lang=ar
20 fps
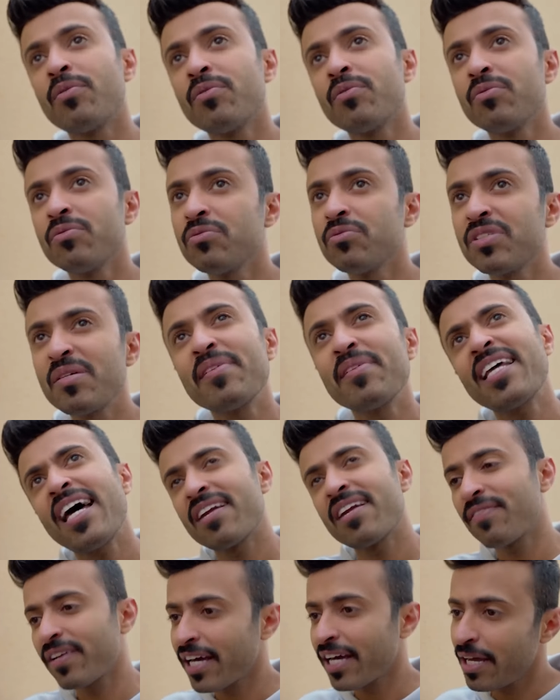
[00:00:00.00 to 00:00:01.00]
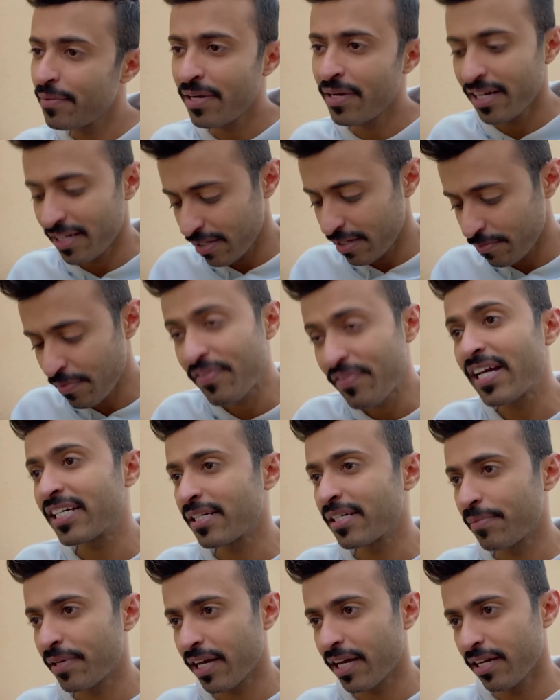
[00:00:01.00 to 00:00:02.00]
وزي ما انت عارف الخيمه ما فيها
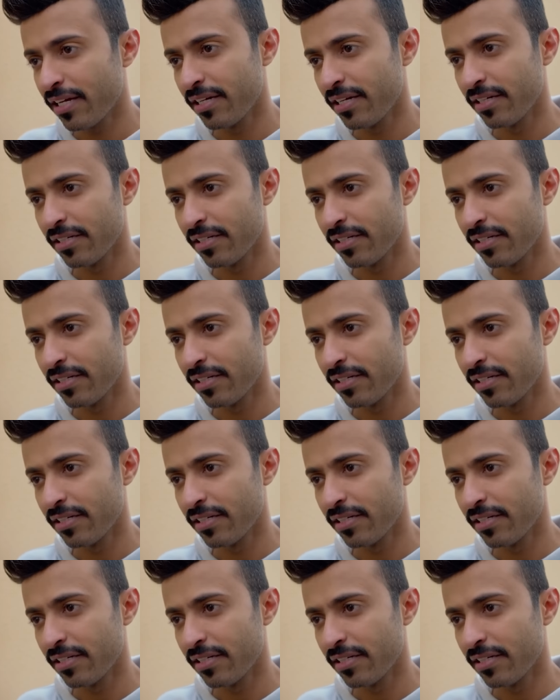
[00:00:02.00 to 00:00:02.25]
شبكه